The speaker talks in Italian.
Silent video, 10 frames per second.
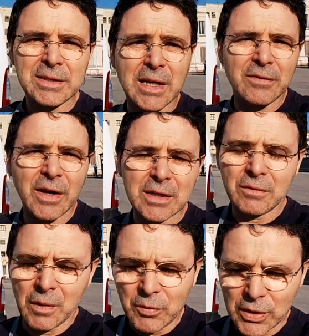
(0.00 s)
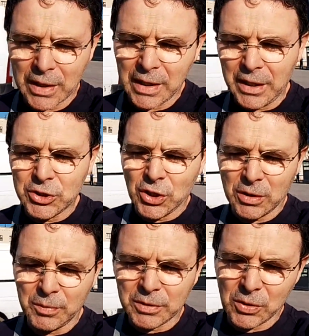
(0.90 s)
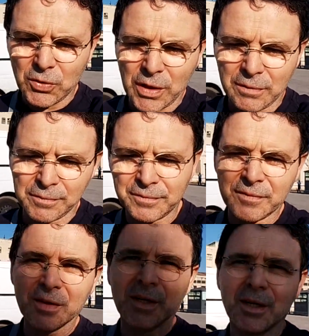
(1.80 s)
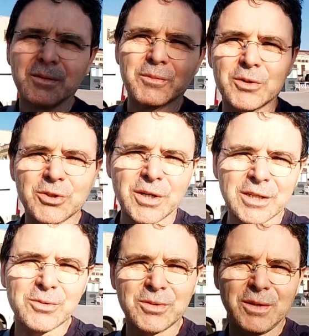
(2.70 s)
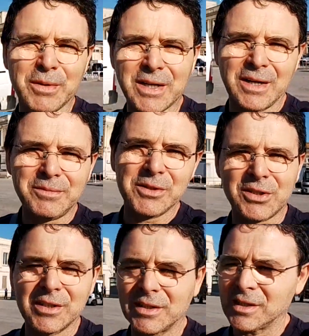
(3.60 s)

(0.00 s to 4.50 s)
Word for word: Iscrivetevi al mio canale Giacomo Introna. Buongiorno a tutti i miei cari amici